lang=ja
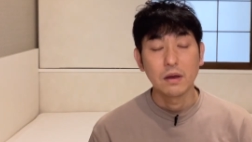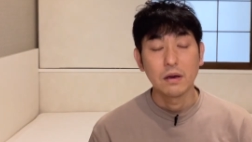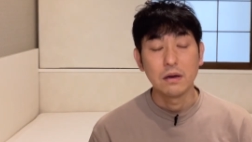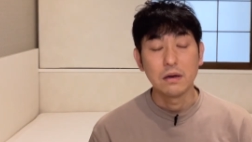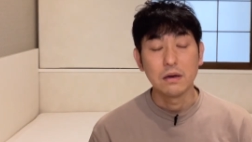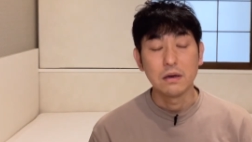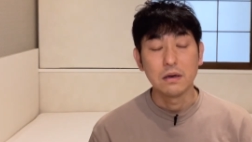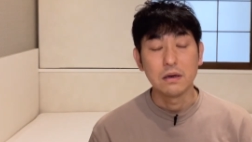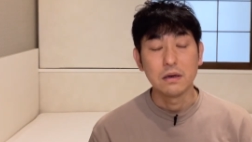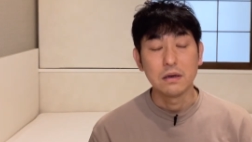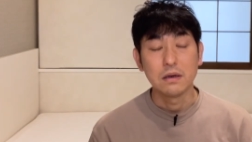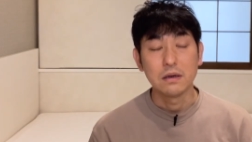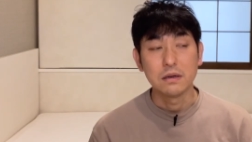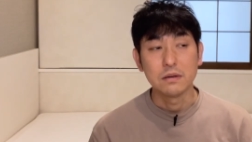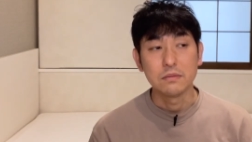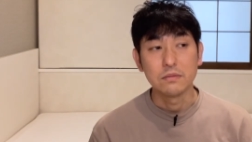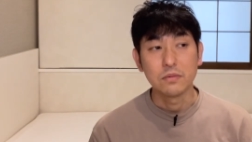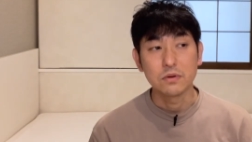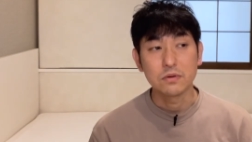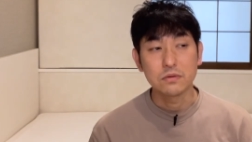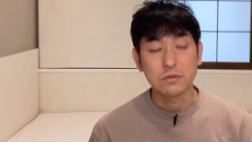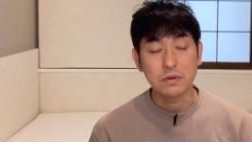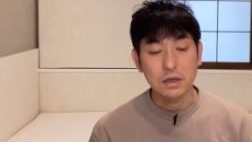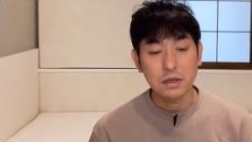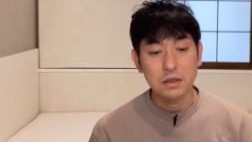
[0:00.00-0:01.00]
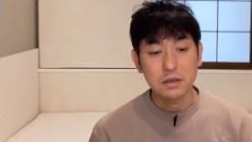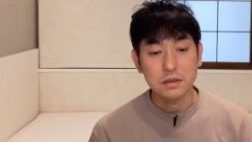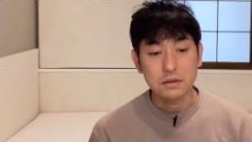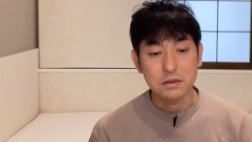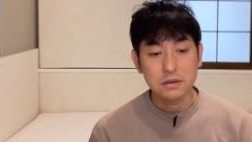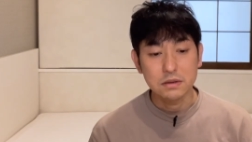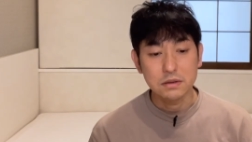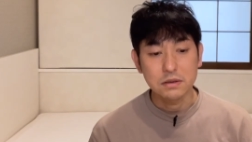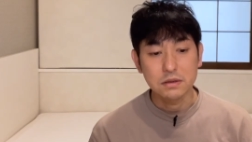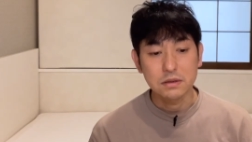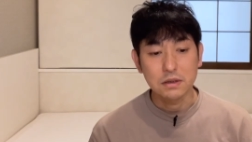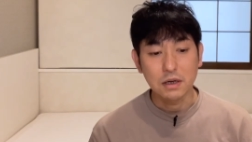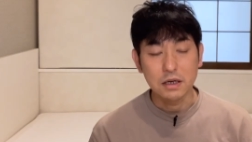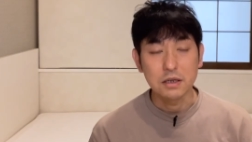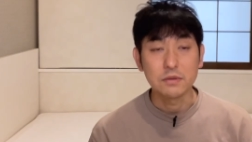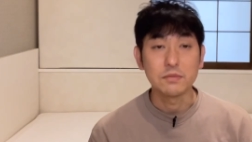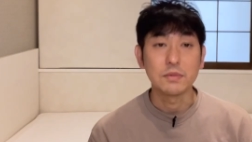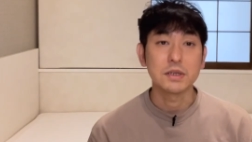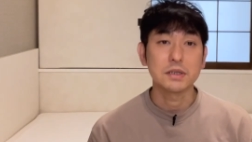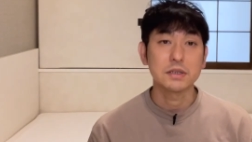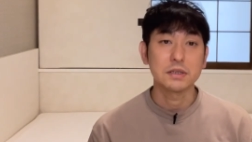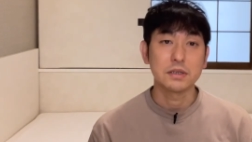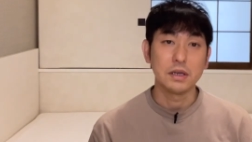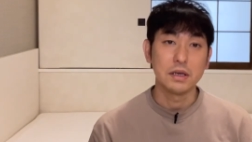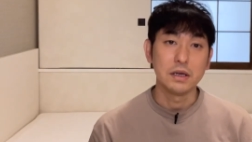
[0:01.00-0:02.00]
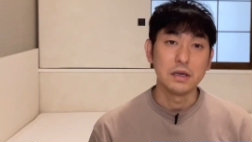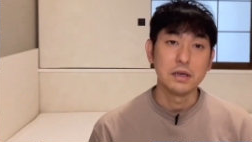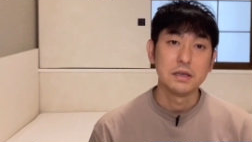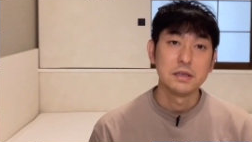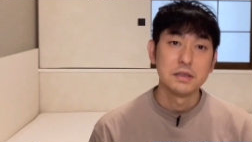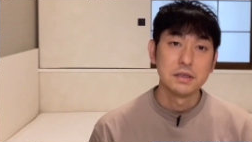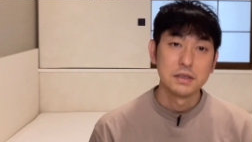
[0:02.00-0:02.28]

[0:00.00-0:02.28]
えー、僕はありまして、